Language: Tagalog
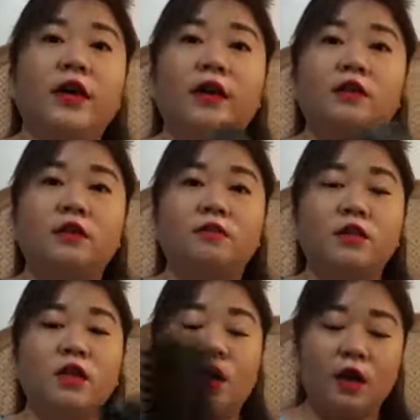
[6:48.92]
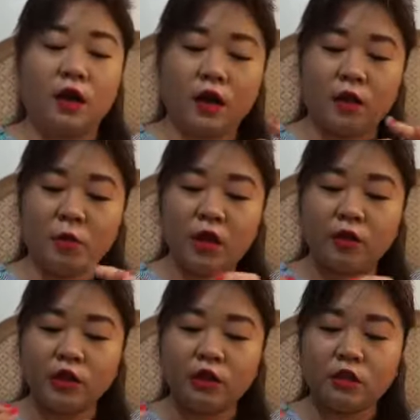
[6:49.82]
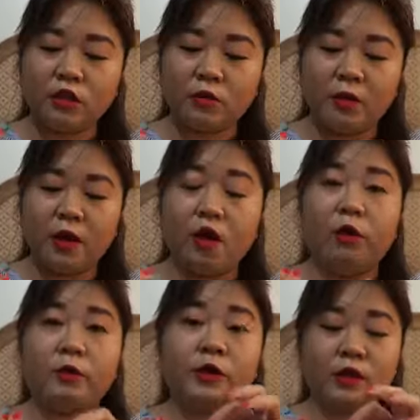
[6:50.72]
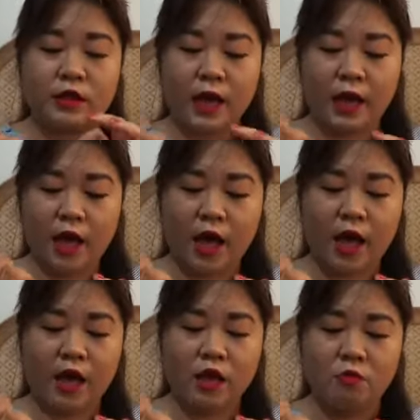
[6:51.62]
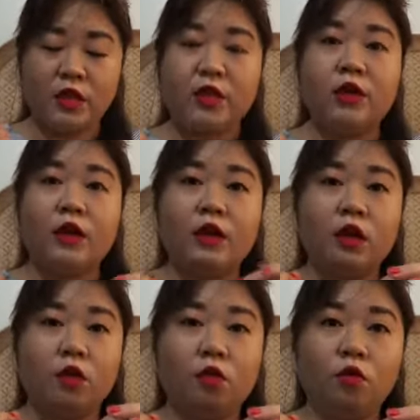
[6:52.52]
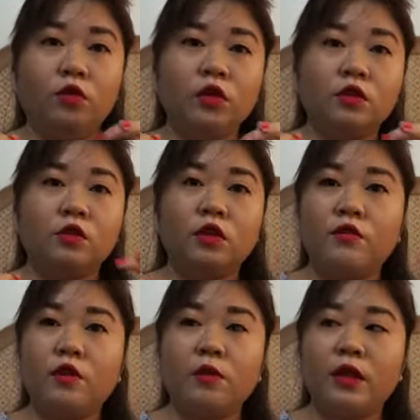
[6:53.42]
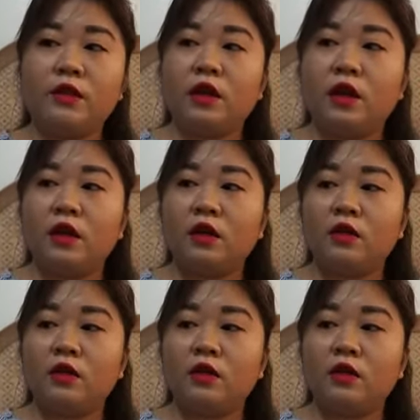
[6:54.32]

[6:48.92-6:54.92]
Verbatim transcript: guys, uh, meron siyang iba-ibang options like high, middle, and low. So, if you want na...